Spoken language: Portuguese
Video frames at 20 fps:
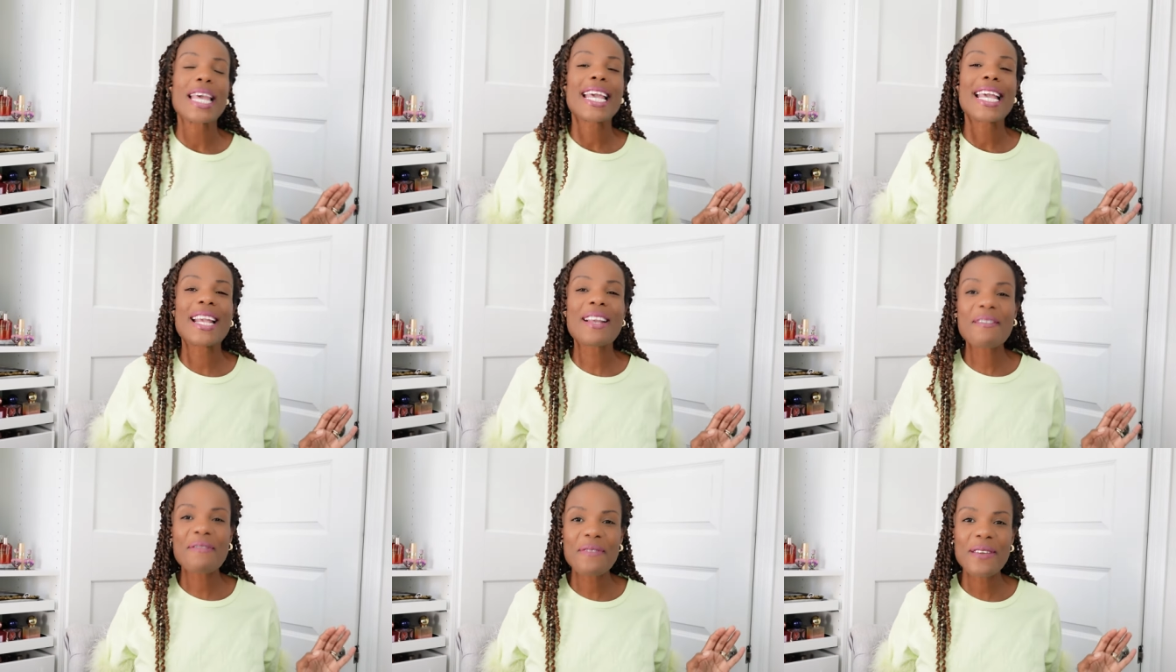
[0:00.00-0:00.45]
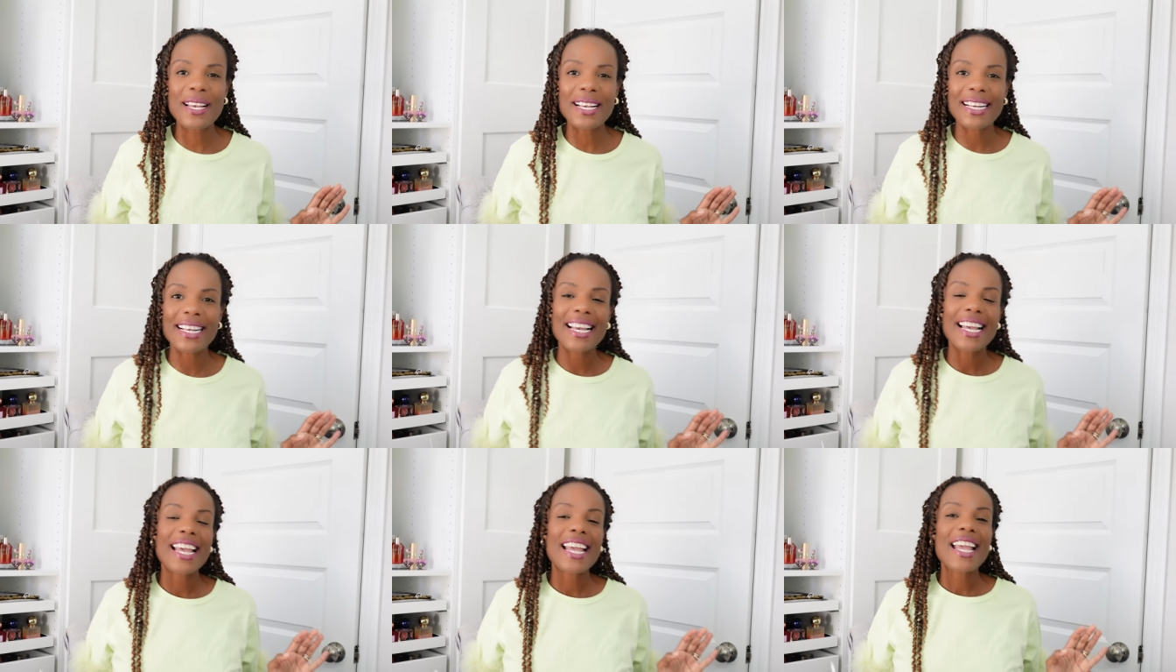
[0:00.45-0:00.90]

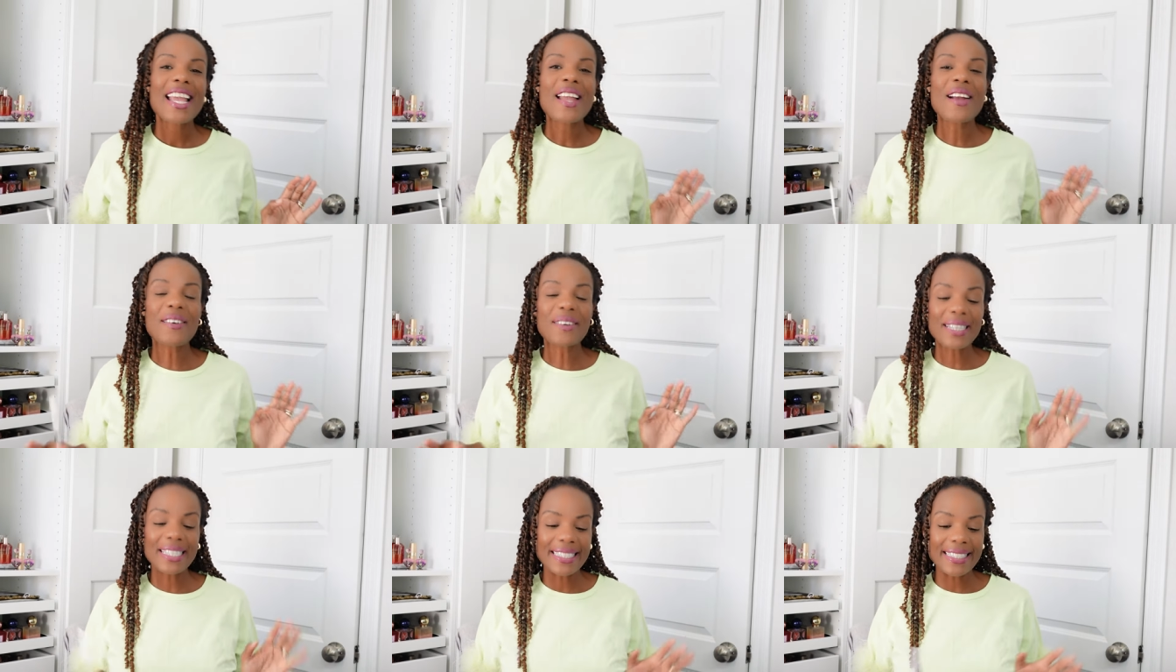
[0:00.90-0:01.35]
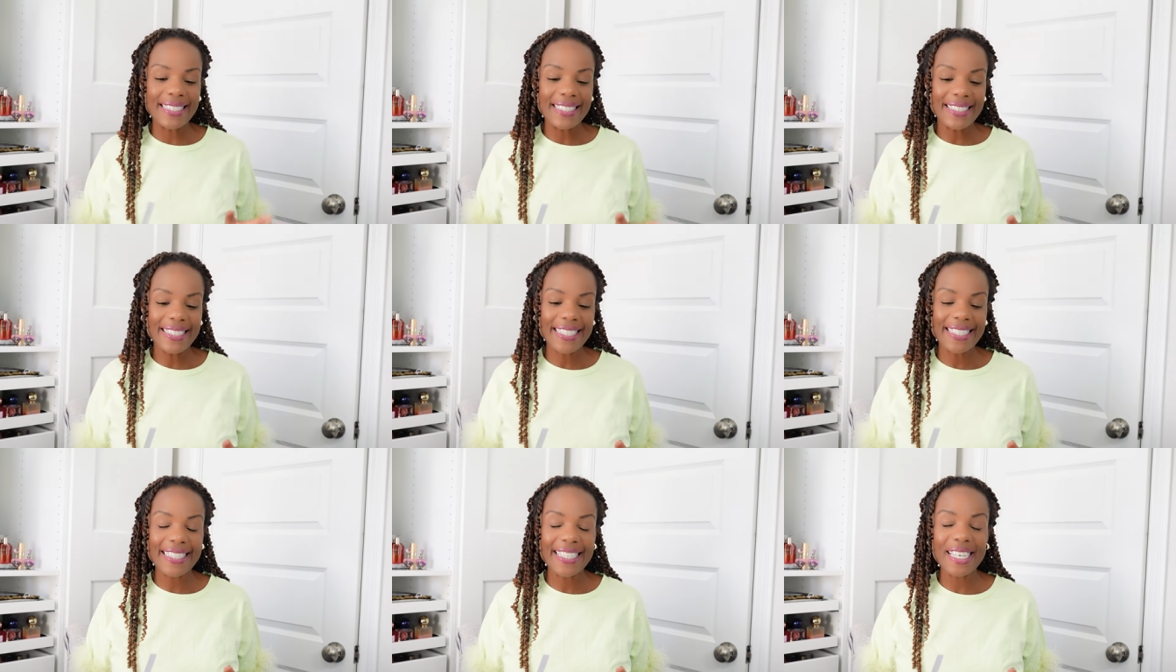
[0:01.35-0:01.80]
Enfim, eu quis
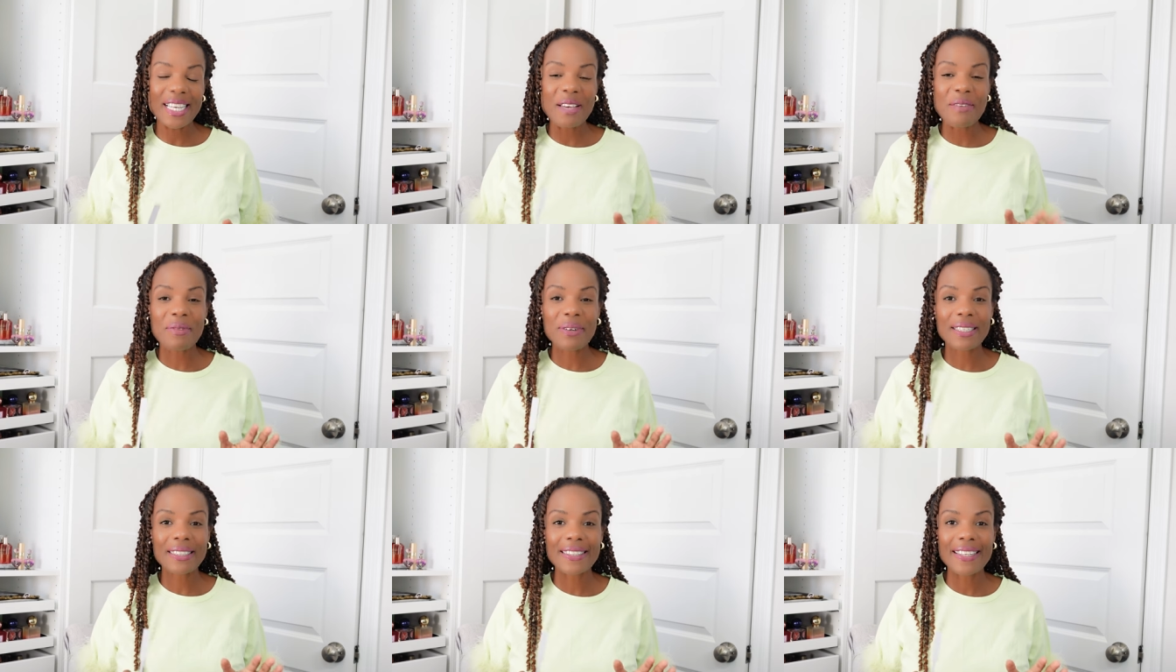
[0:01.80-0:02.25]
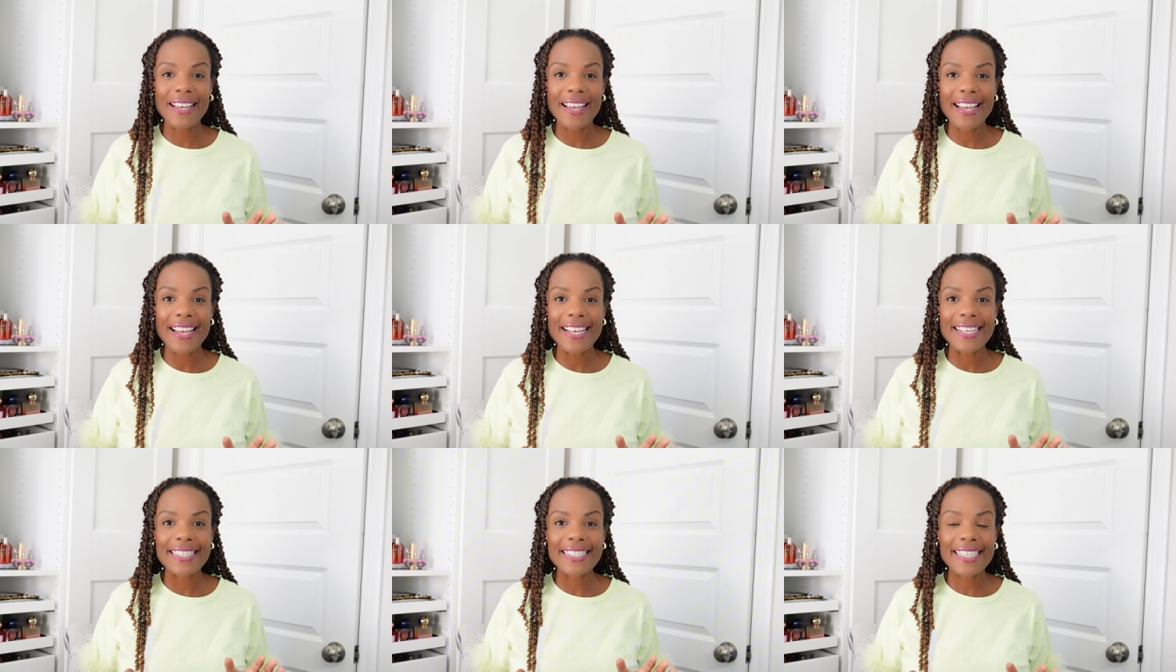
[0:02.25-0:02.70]
trazer isso daqui para
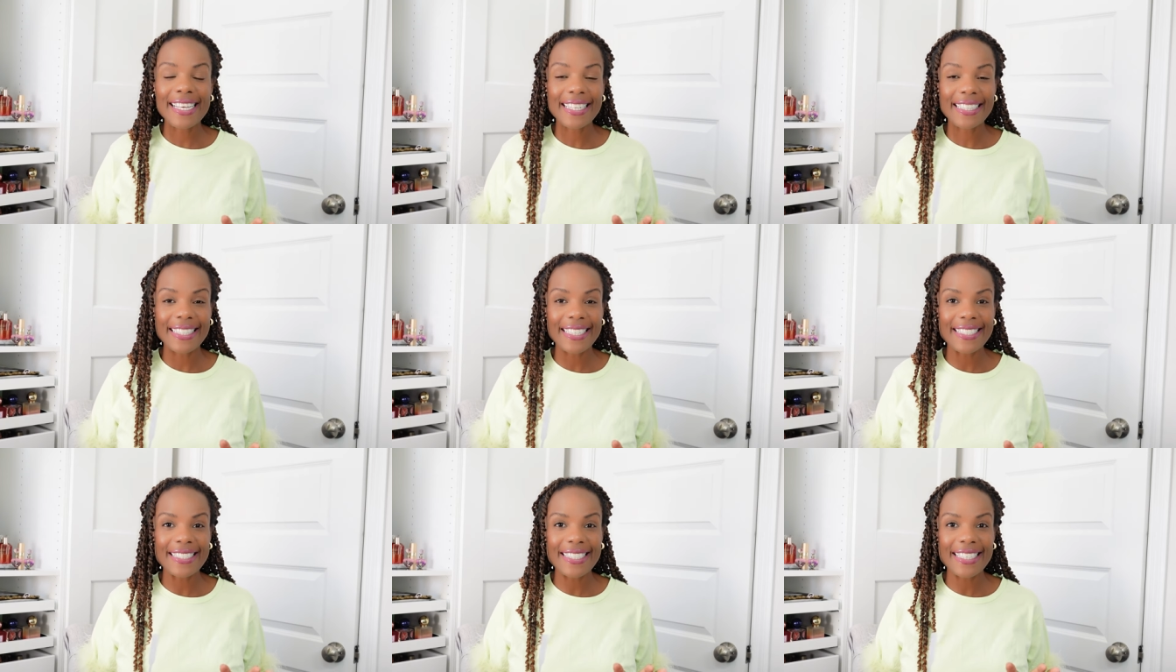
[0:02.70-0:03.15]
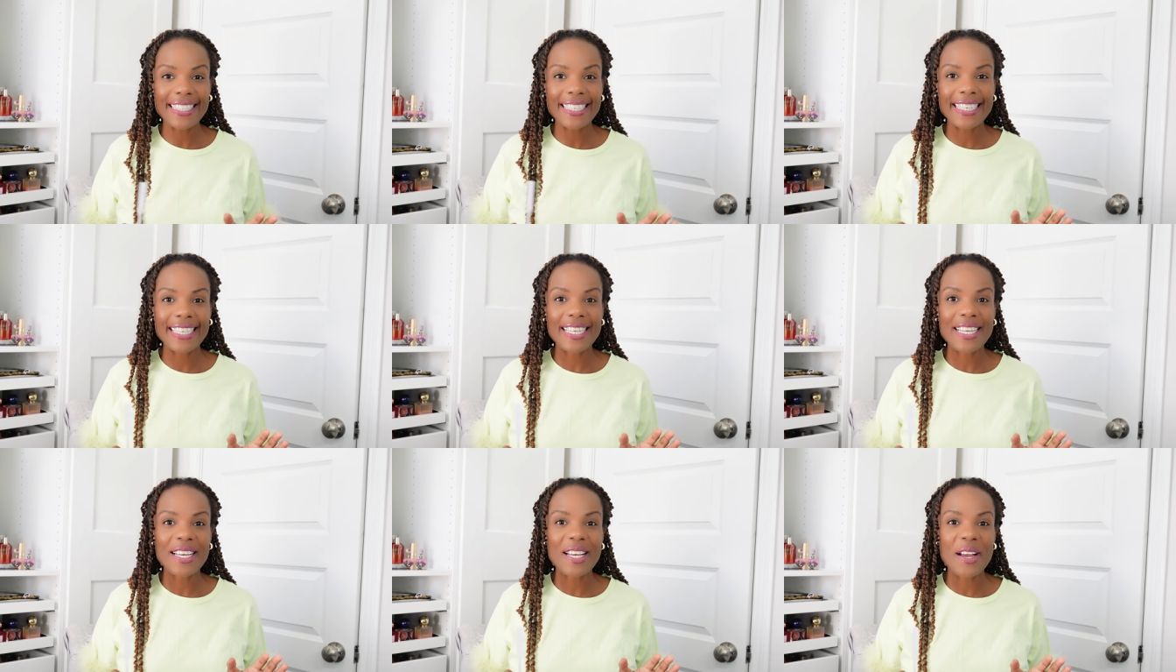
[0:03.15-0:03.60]
ter certeza
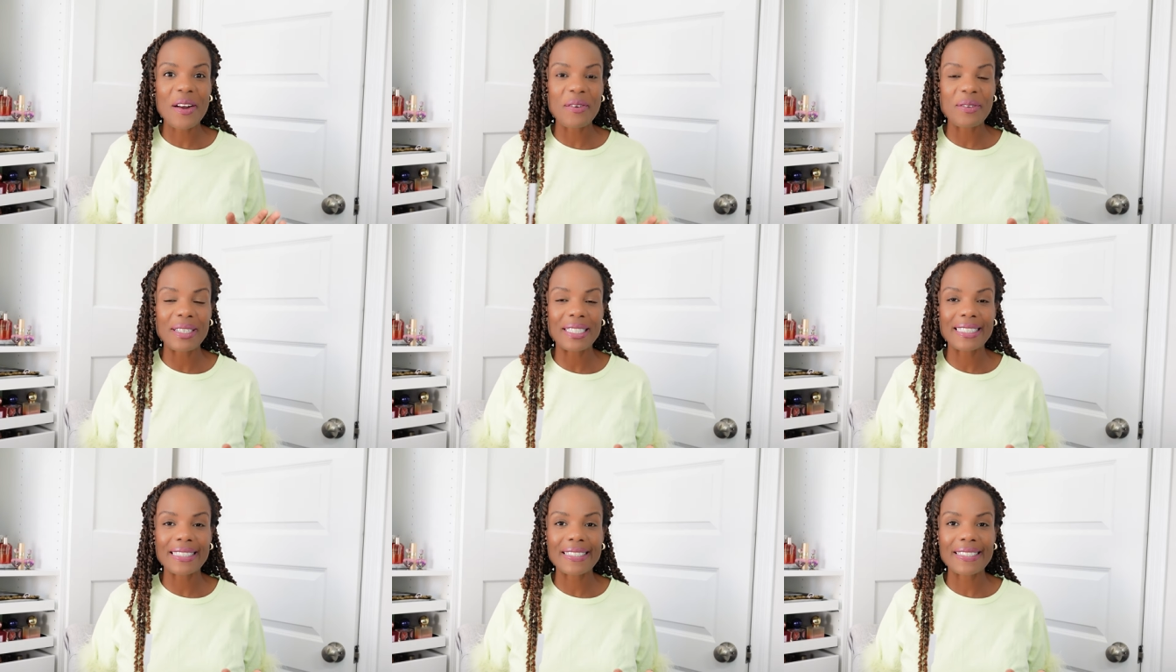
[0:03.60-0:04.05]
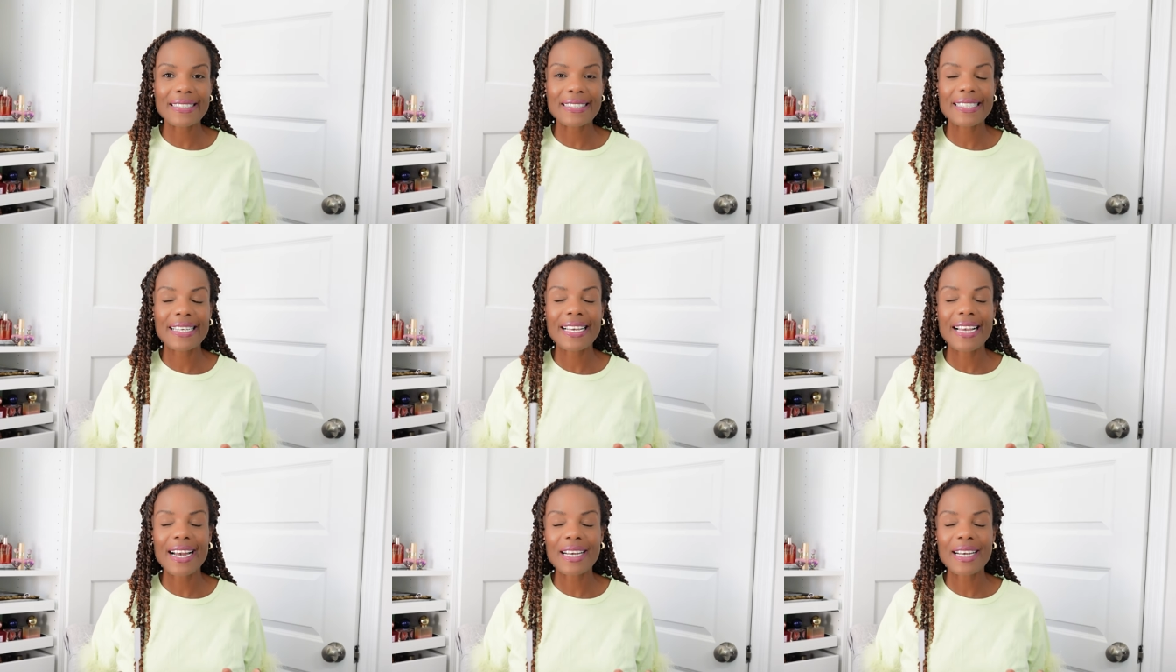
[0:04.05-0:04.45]
que eu ia trazer